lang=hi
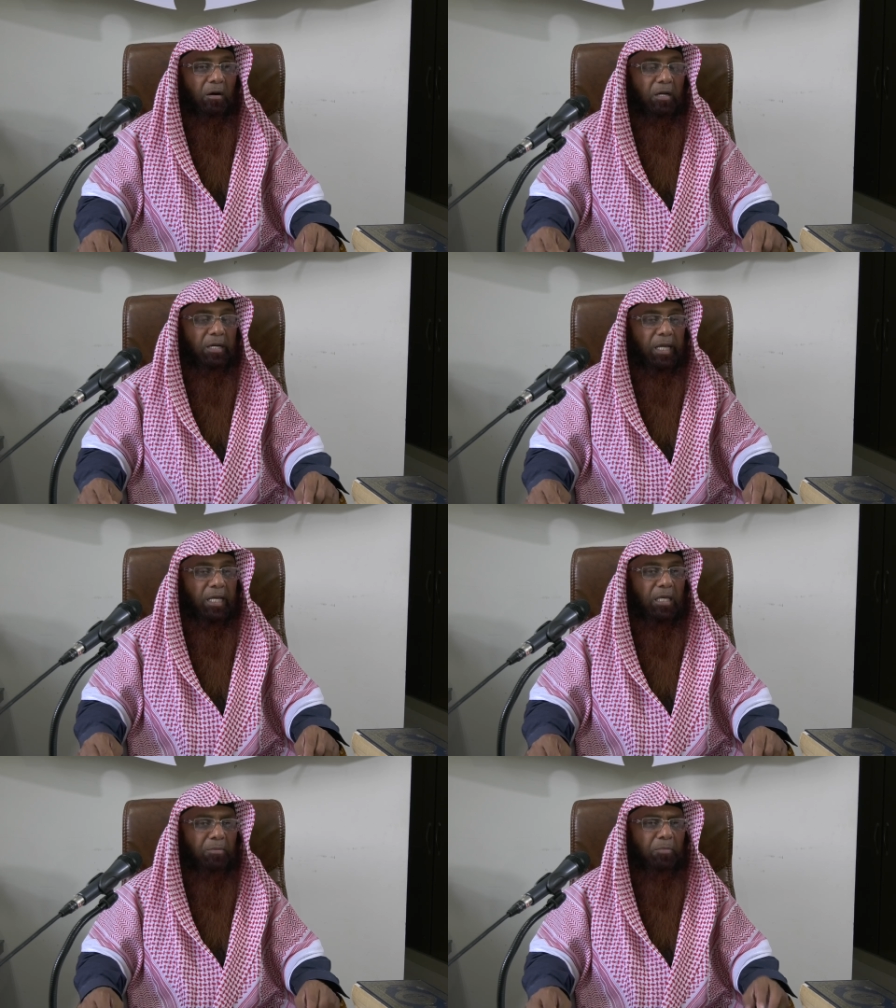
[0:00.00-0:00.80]
और
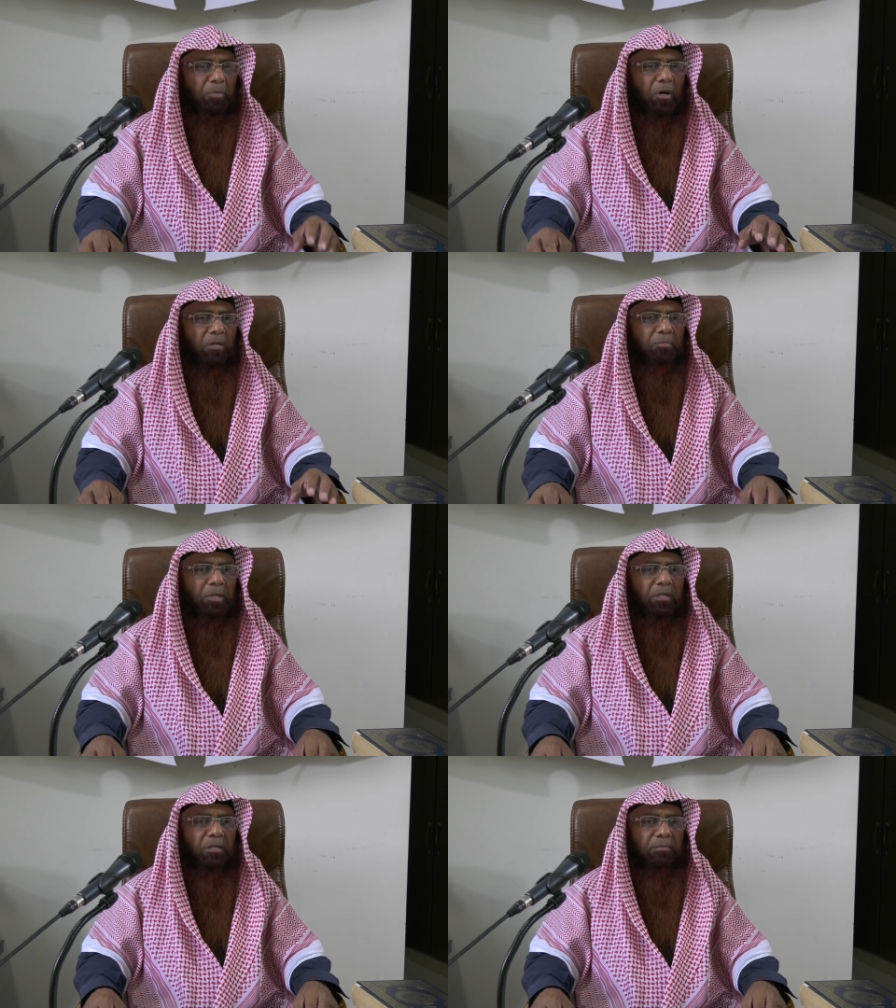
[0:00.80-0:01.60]
नेकी भी बहुत
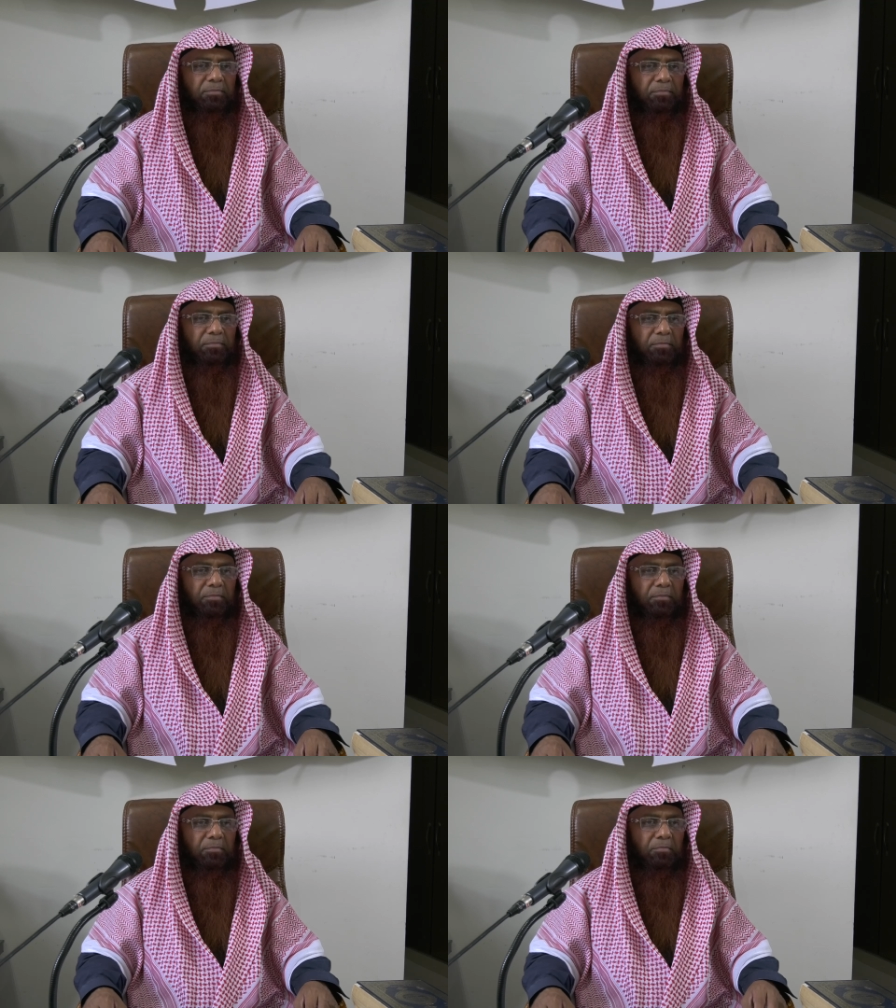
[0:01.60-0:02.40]
बड़ी
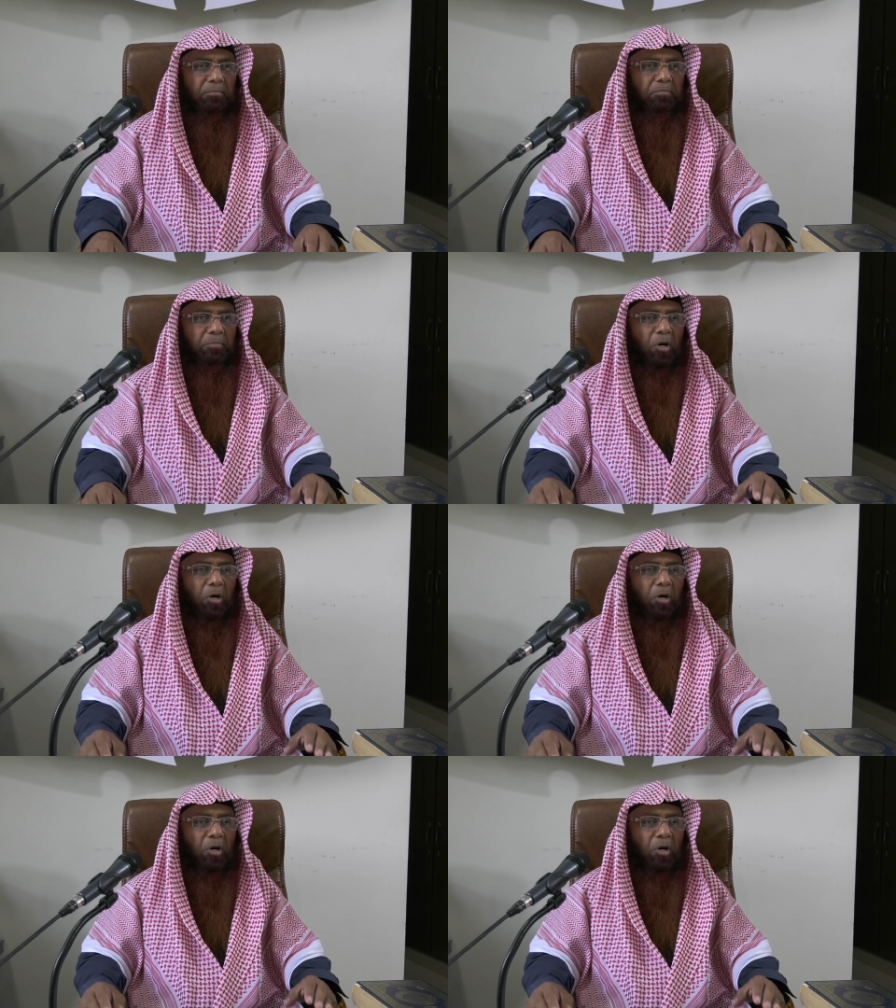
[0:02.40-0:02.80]
है